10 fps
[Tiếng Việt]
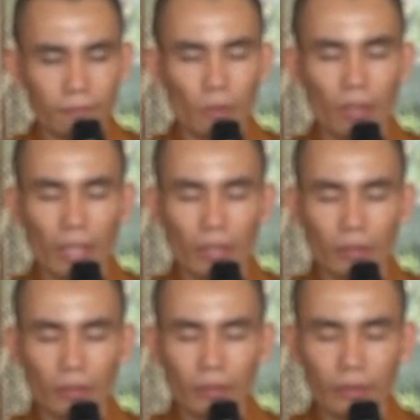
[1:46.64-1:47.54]
Một
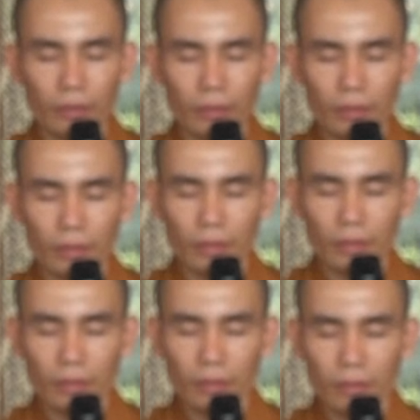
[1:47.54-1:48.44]
ngày thôi,
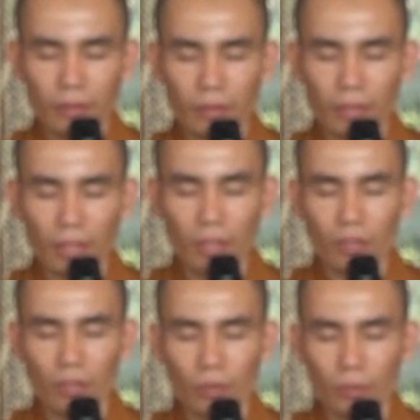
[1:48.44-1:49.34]
chứ ở
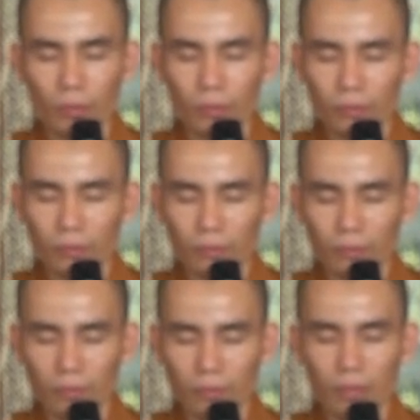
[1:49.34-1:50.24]
nhiều
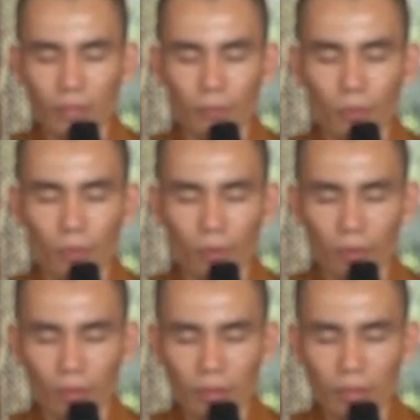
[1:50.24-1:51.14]
nó sẽ buồn,
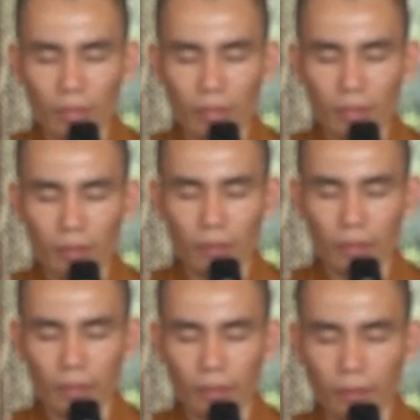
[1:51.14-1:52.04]
nó sẽ nhớ
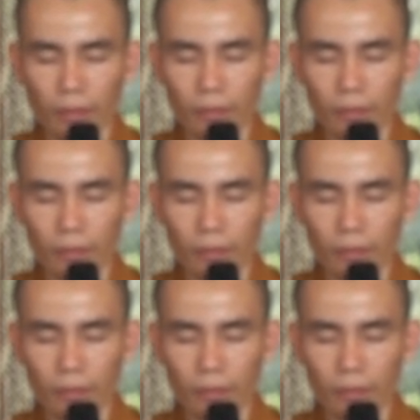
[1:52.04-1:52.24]
ngoài kia.